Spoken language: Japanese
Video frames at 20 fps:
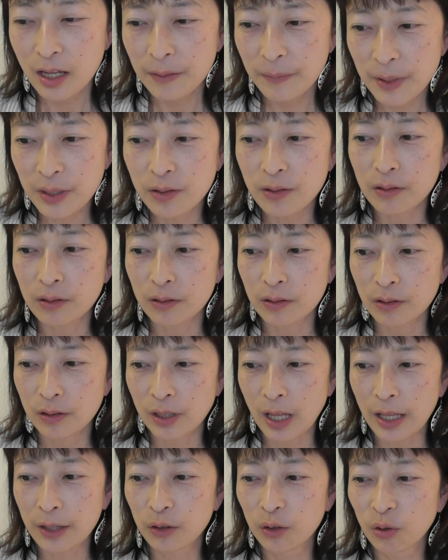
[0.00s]
まず
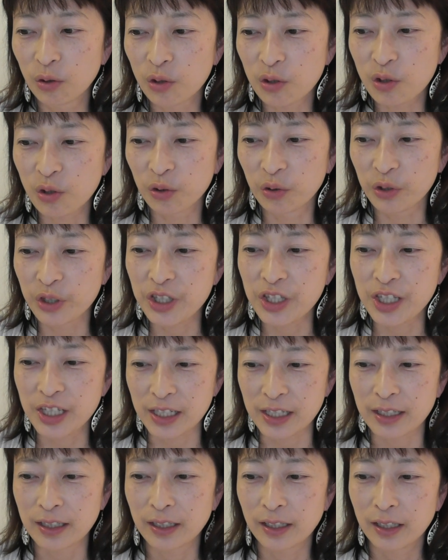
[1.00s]
反応その
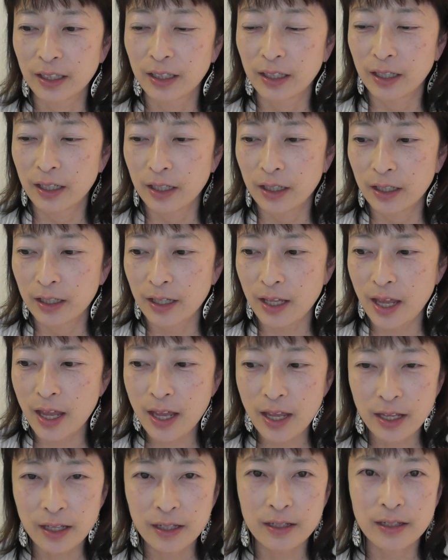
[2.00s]
1え
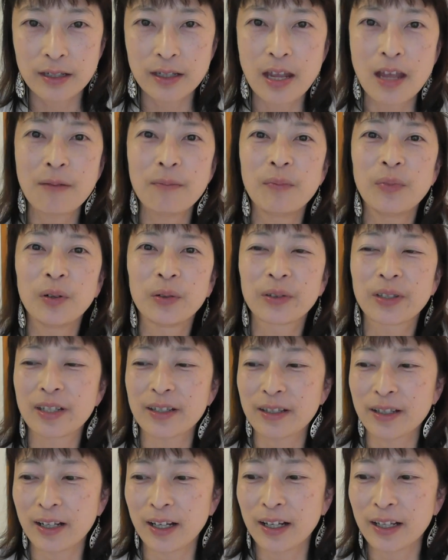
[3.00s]
1,000本で
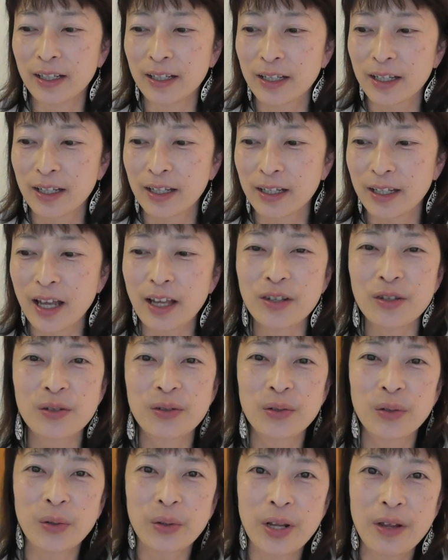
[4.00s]
すかいや
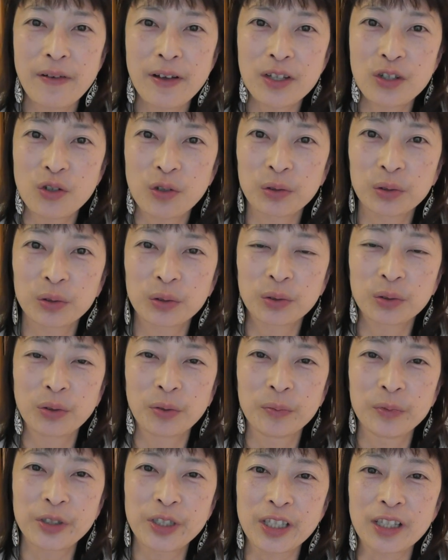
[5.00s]
それはちょっ
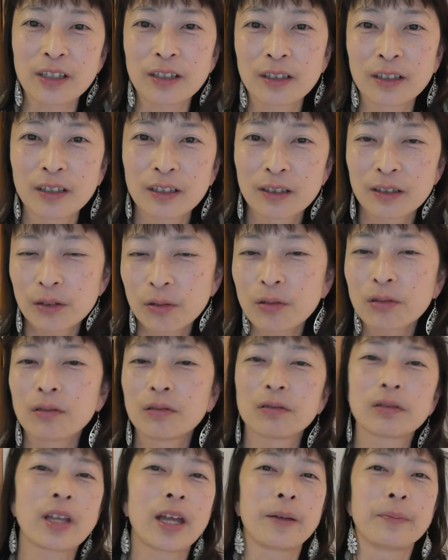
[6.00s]
と無理とい
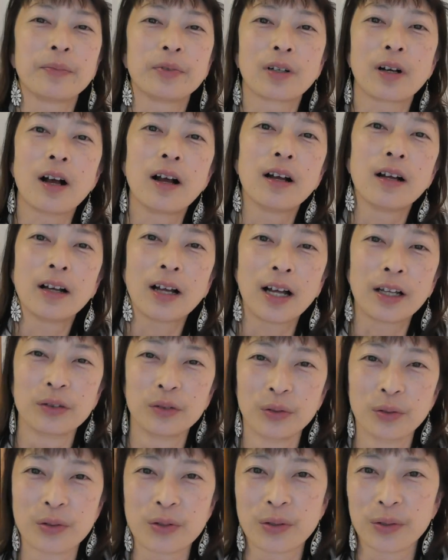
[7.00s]
うタイプが
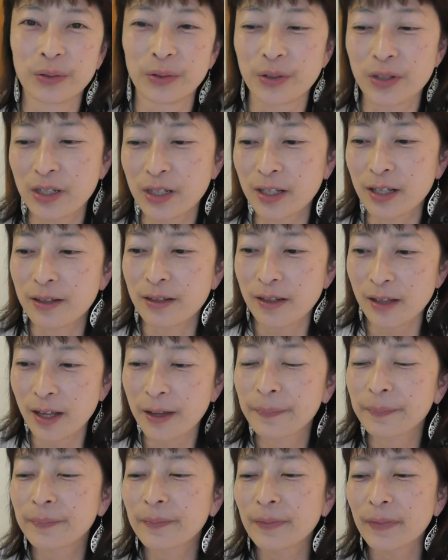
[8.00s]
反応その1です
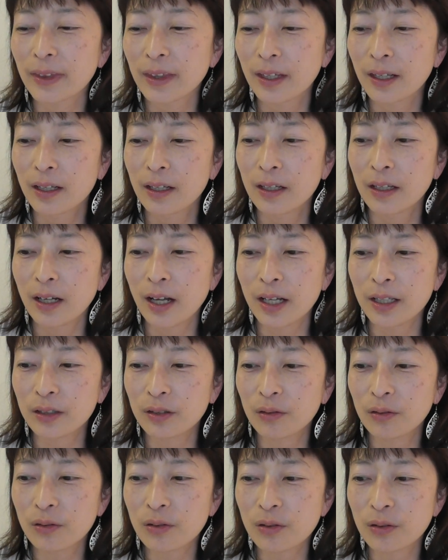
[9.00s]
ね。
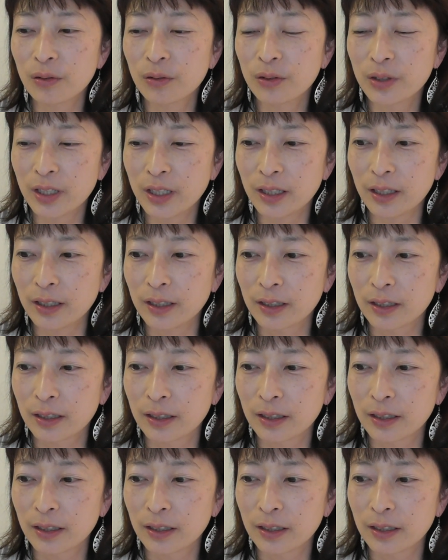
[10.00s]
反応その2